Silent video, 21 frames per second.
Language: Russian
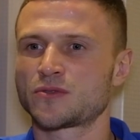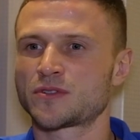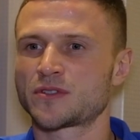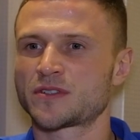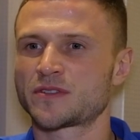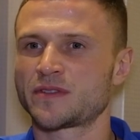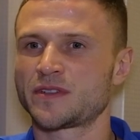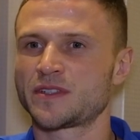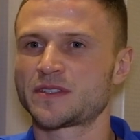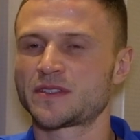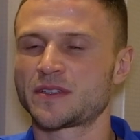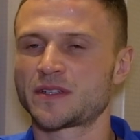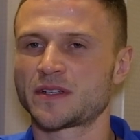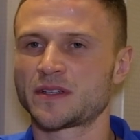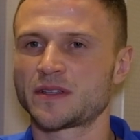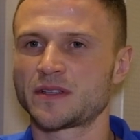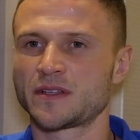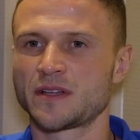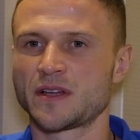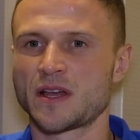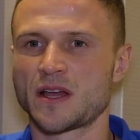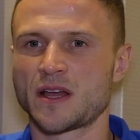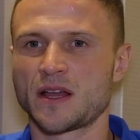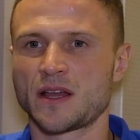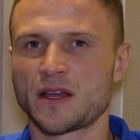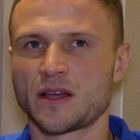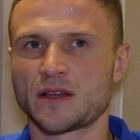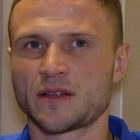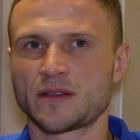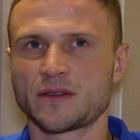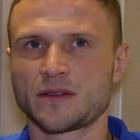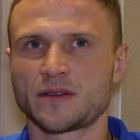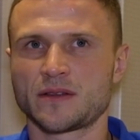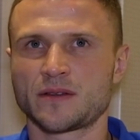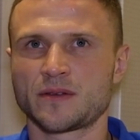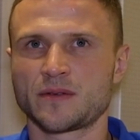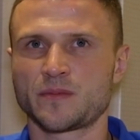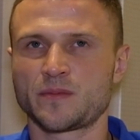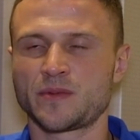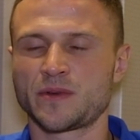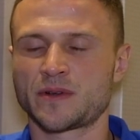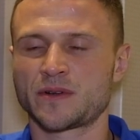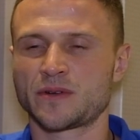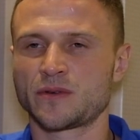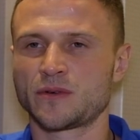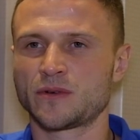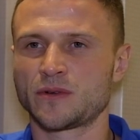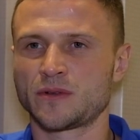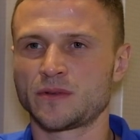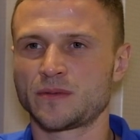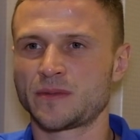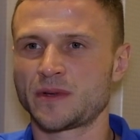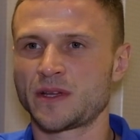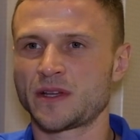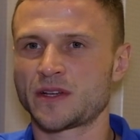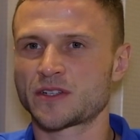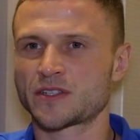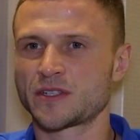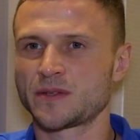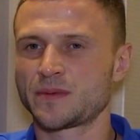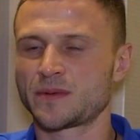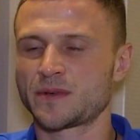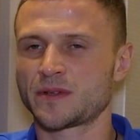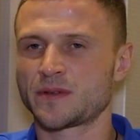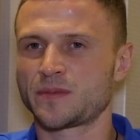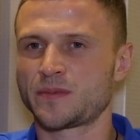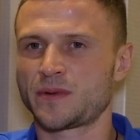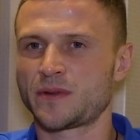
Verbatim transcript: Со своей стороны, да, первый гол моя ошибка,